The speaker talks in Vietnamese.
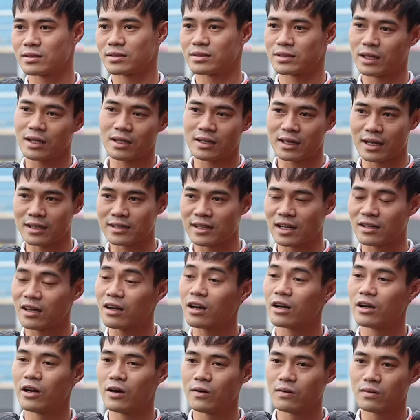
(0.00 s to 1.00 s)
sân khán giả rất là
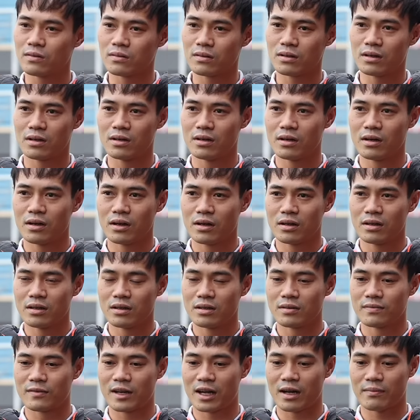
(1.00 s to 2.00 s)
đông
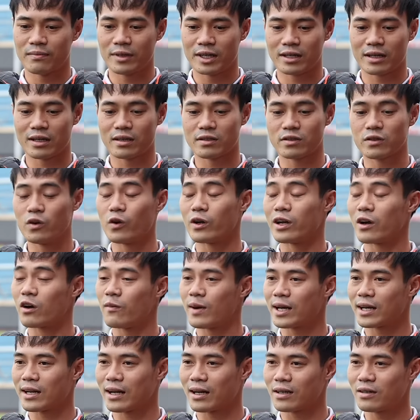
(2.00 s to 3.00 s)
và mình đã, đội đã có
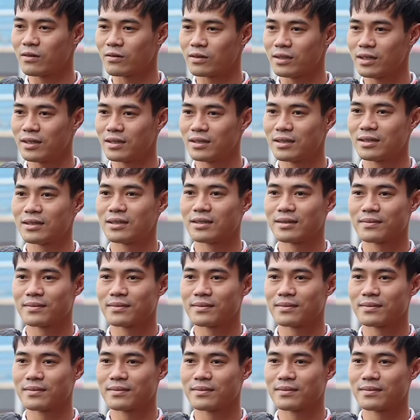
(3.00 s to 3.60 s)
bàn thắng đầu tiên.